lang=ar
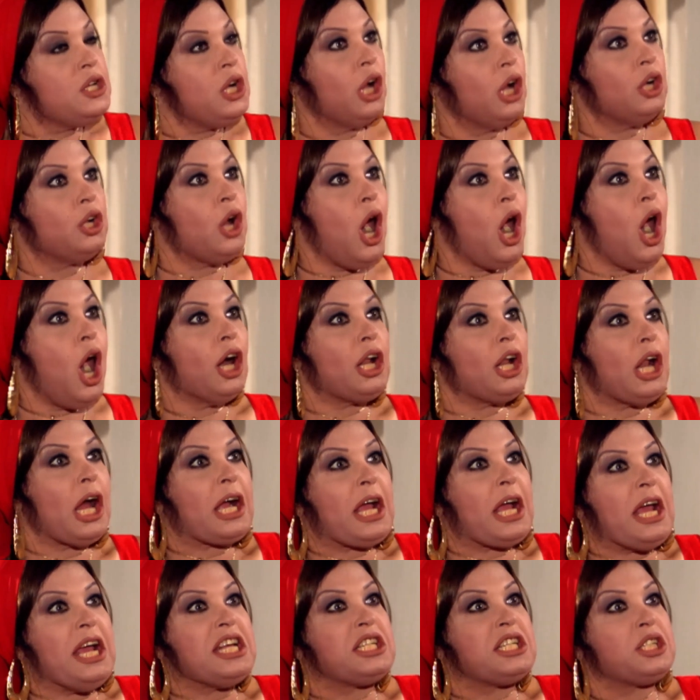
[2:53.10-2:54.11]
يا نهارك
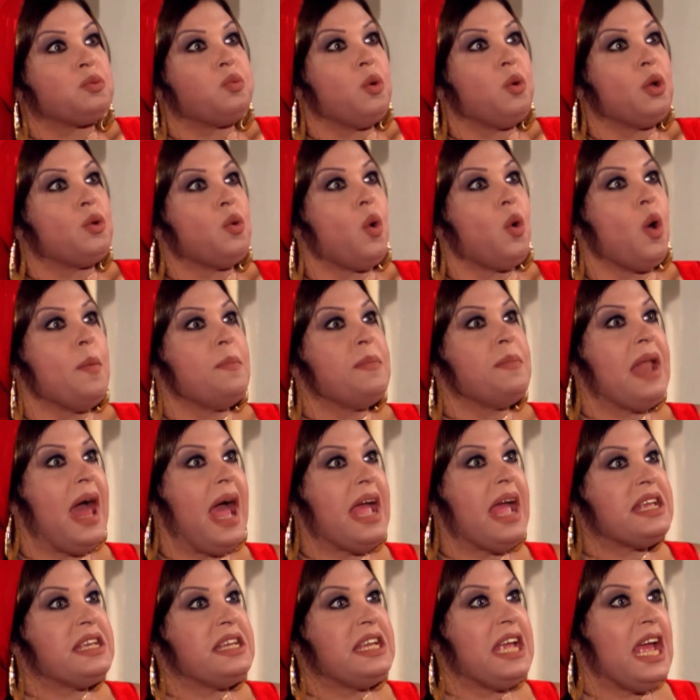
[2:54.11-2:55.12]
اسود
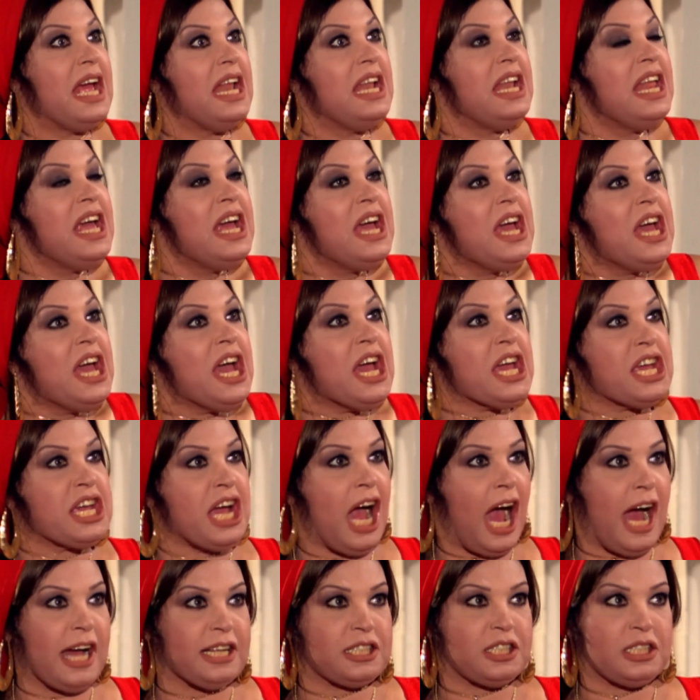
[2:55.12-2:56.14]
ومنيل هي
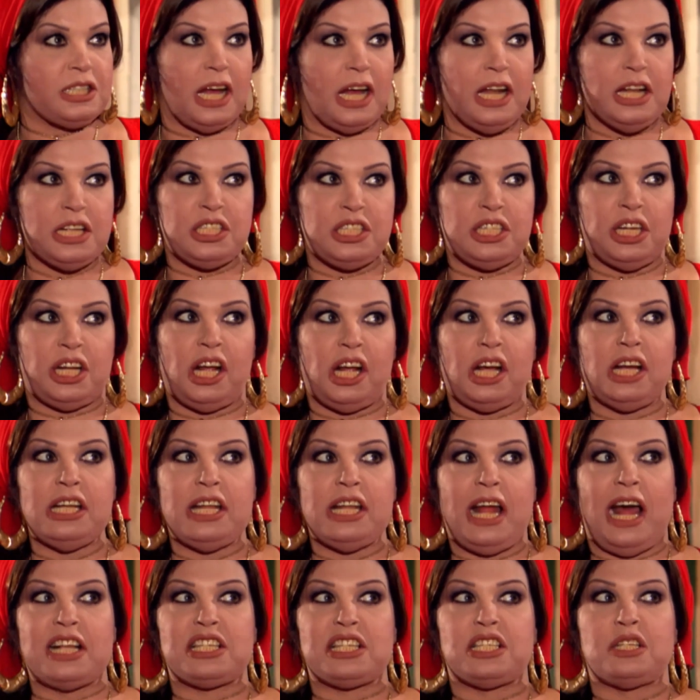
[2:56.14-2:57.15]
حصلت يا راجل
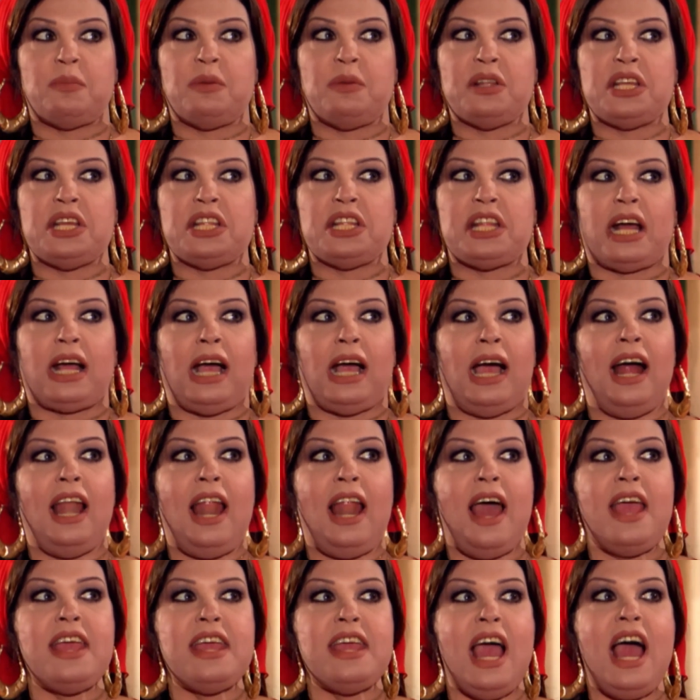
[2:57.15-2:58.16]
عايز بديدك ايدك
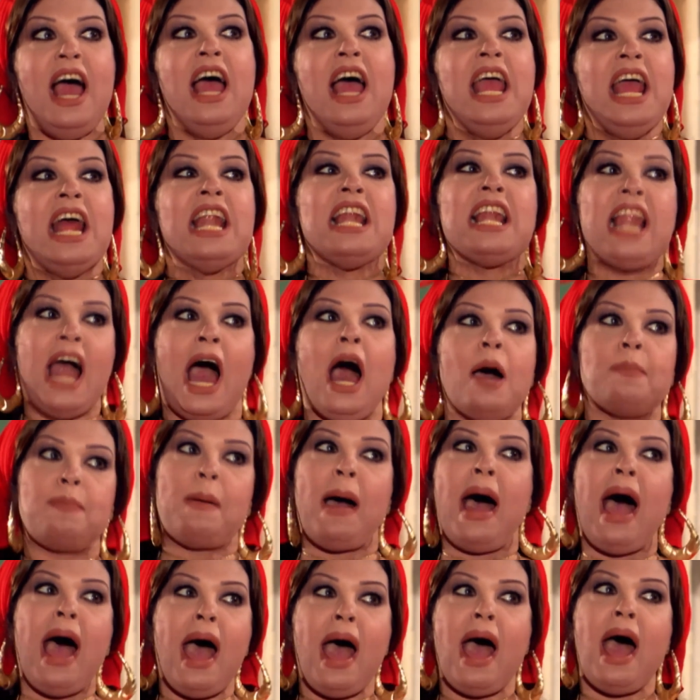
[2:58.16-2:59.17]
عليا لا
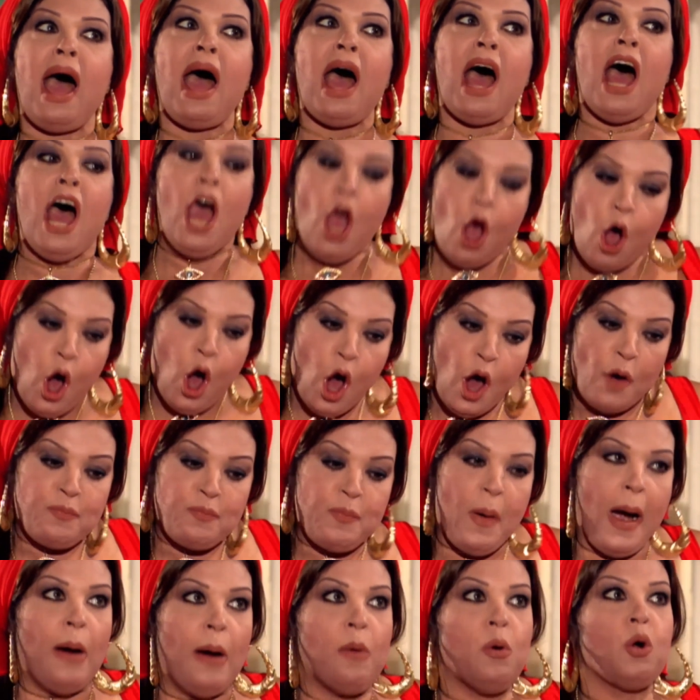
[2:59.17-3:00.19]
بقى اقف
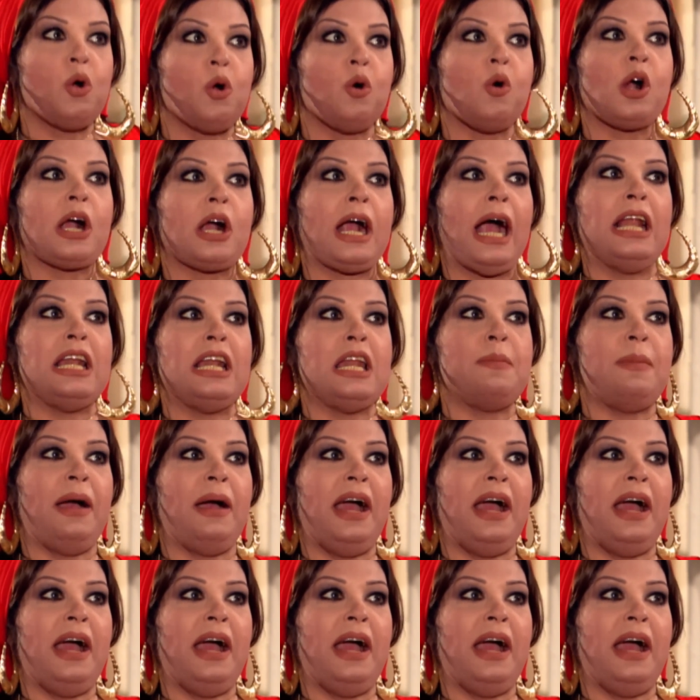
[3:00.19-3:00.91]
مع وجهه وكلم